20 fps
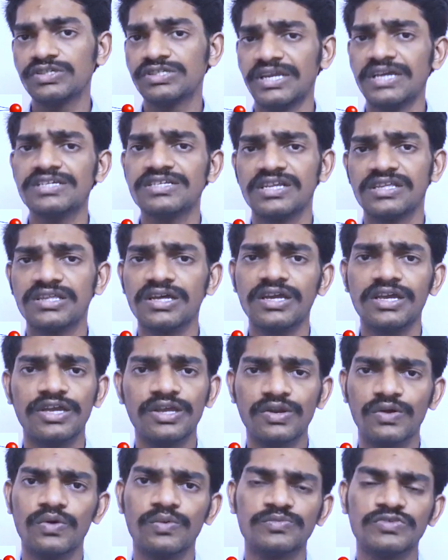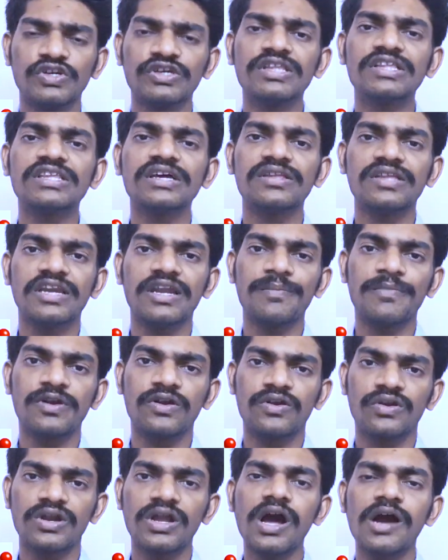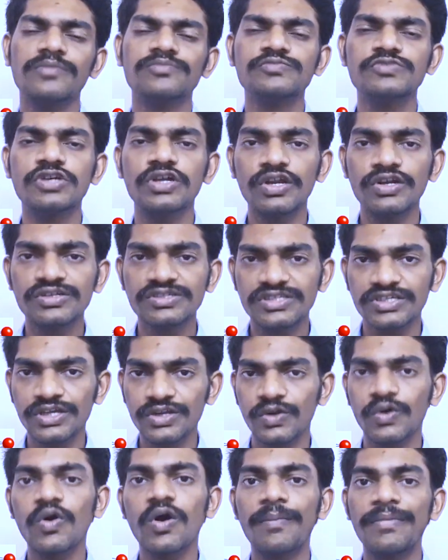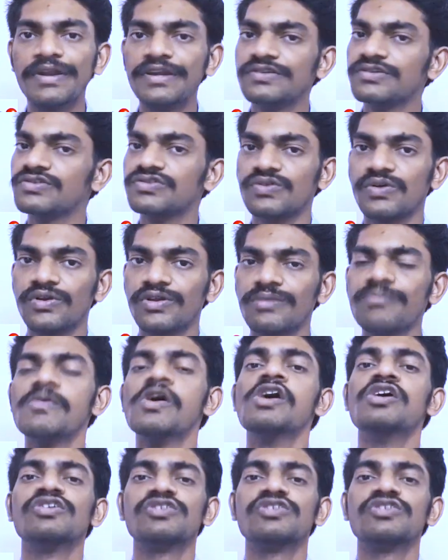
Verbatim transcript: ஸ்டேஜில் தான் இருக்கும் ஸோ இதை தான் என்ன பண்ணுறோம்னா அப்சல்யூட் ஜீரோ அப்படின்னு சொல்கிறோம்